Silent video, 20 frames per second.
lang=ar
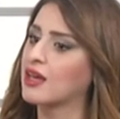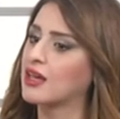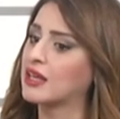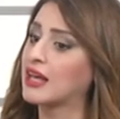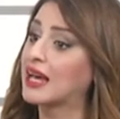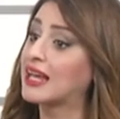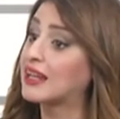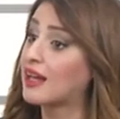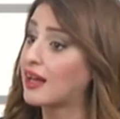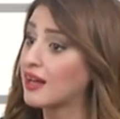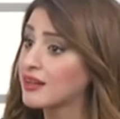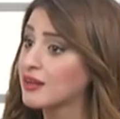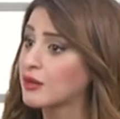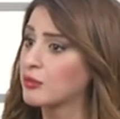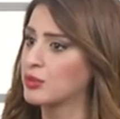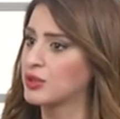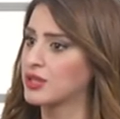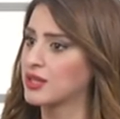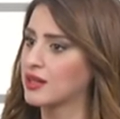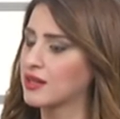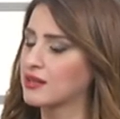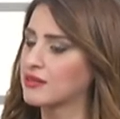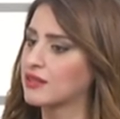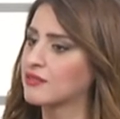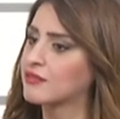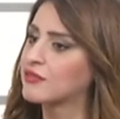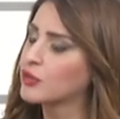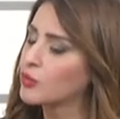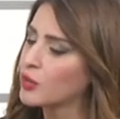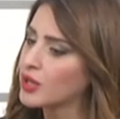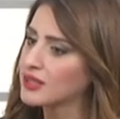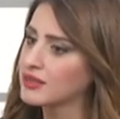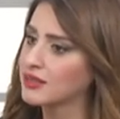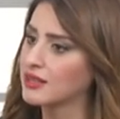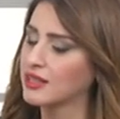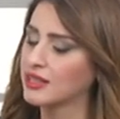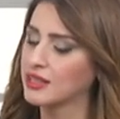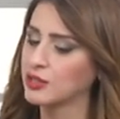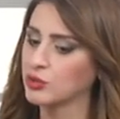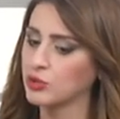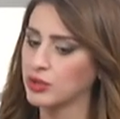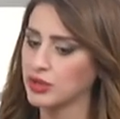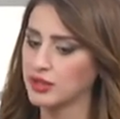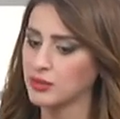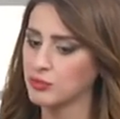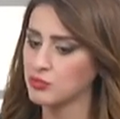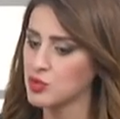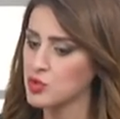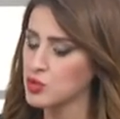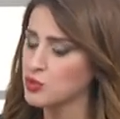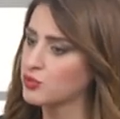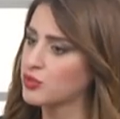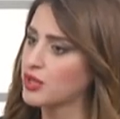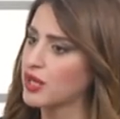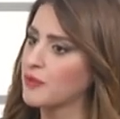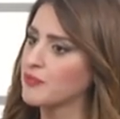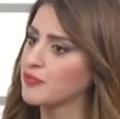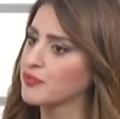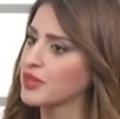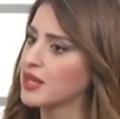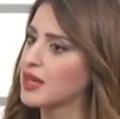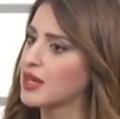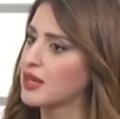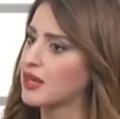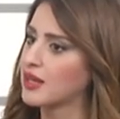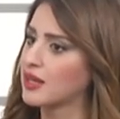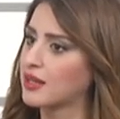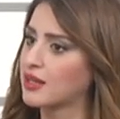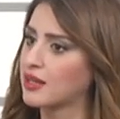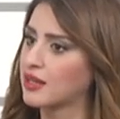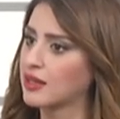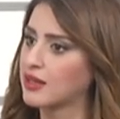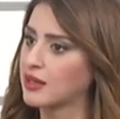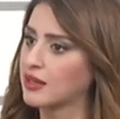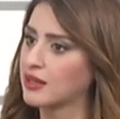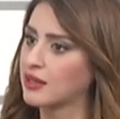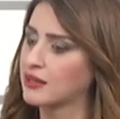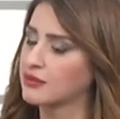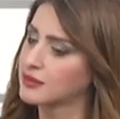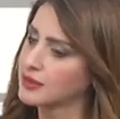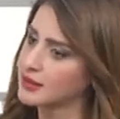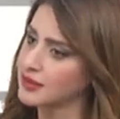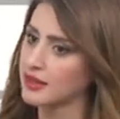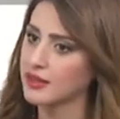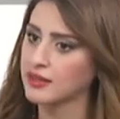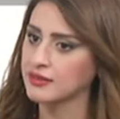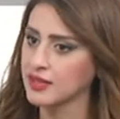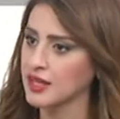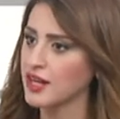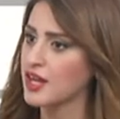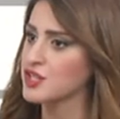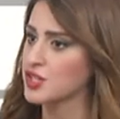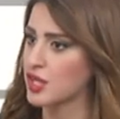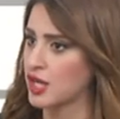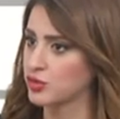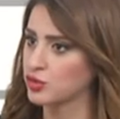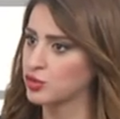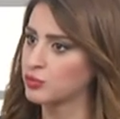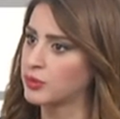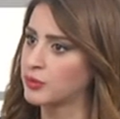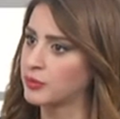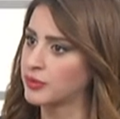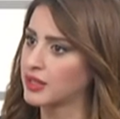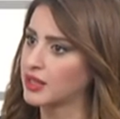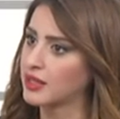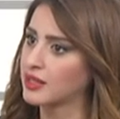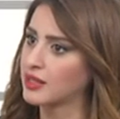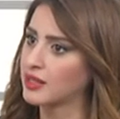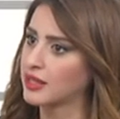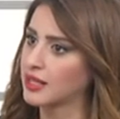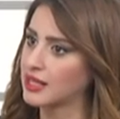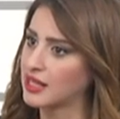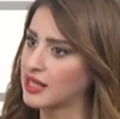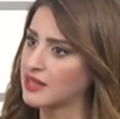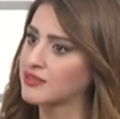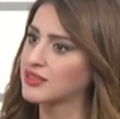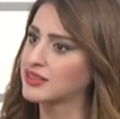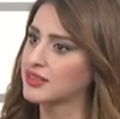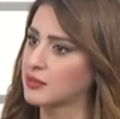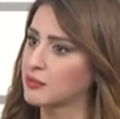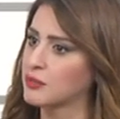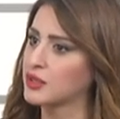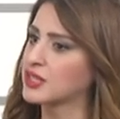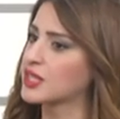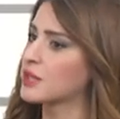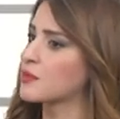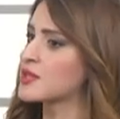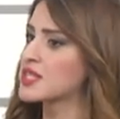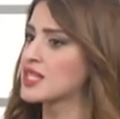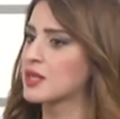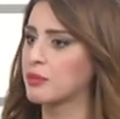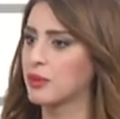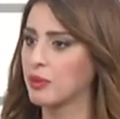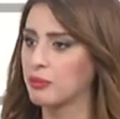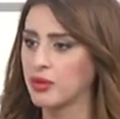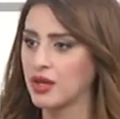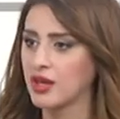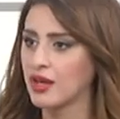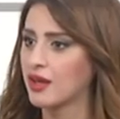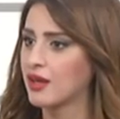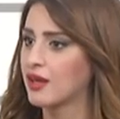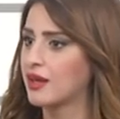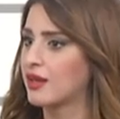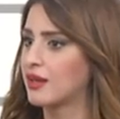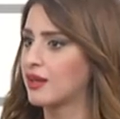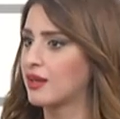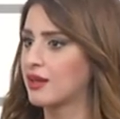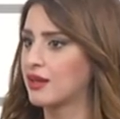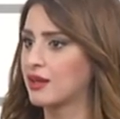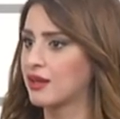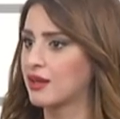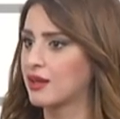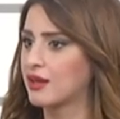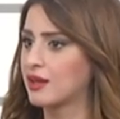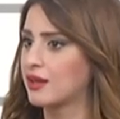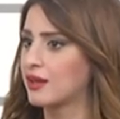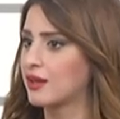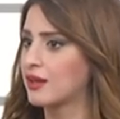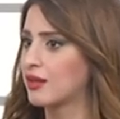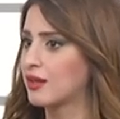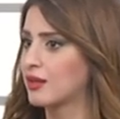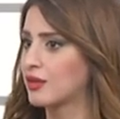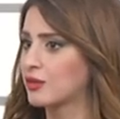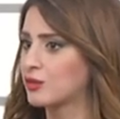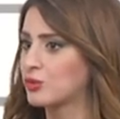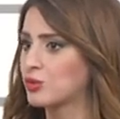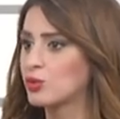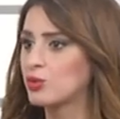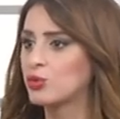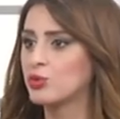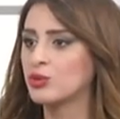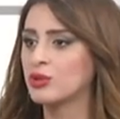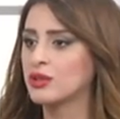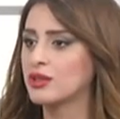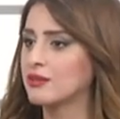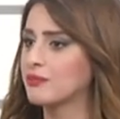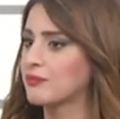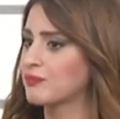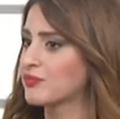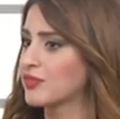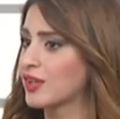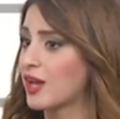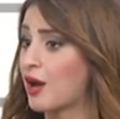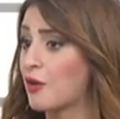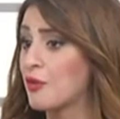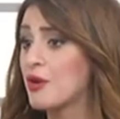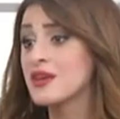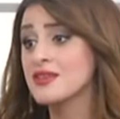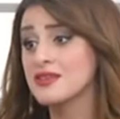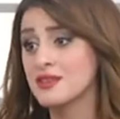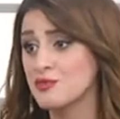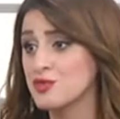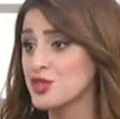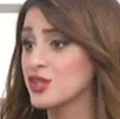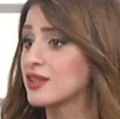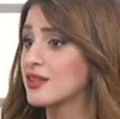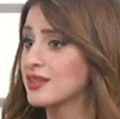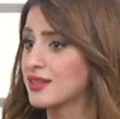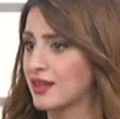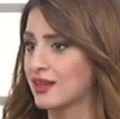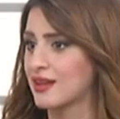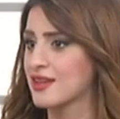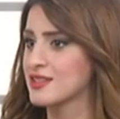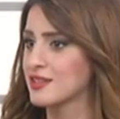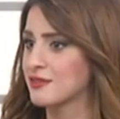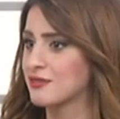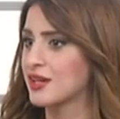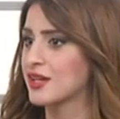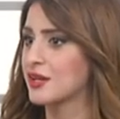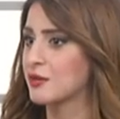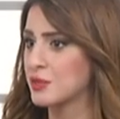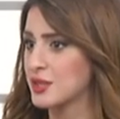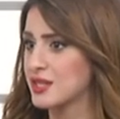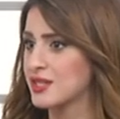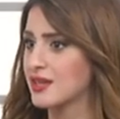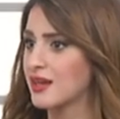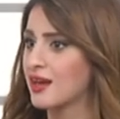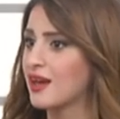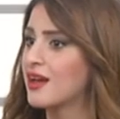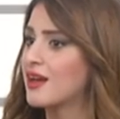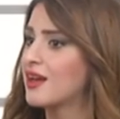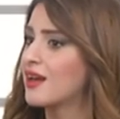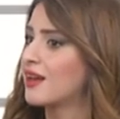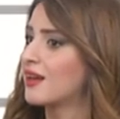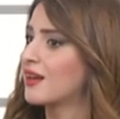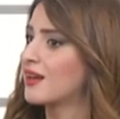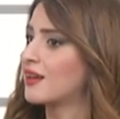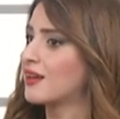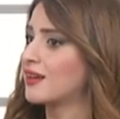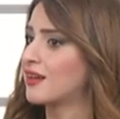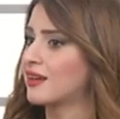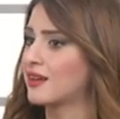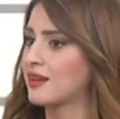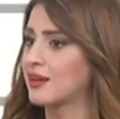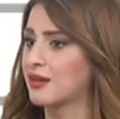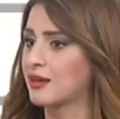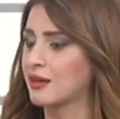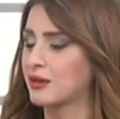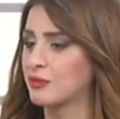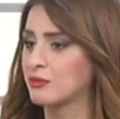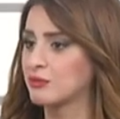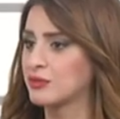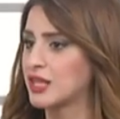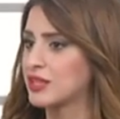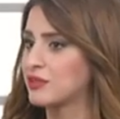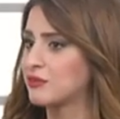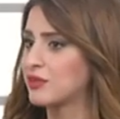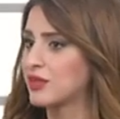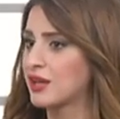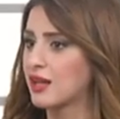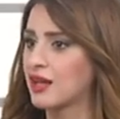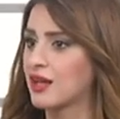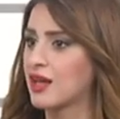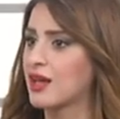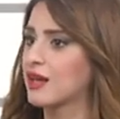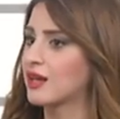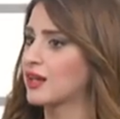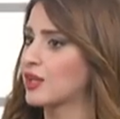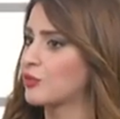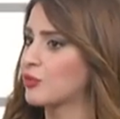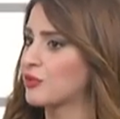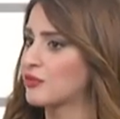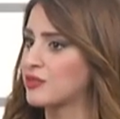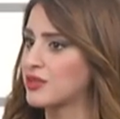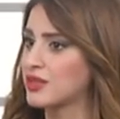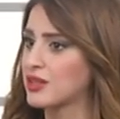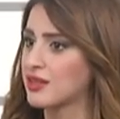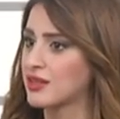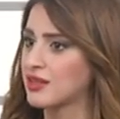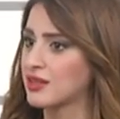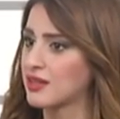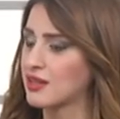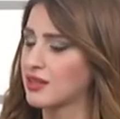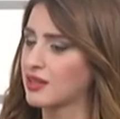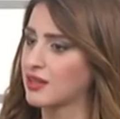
العربي أيضا في الوقت اللي أنه إحنا بنشوفها آه، تراجعت ربما خلال الفترة الماضية بسبب آه، دخول عواصم جديدة للأسف عربية آه، يعني في قلاقل وفي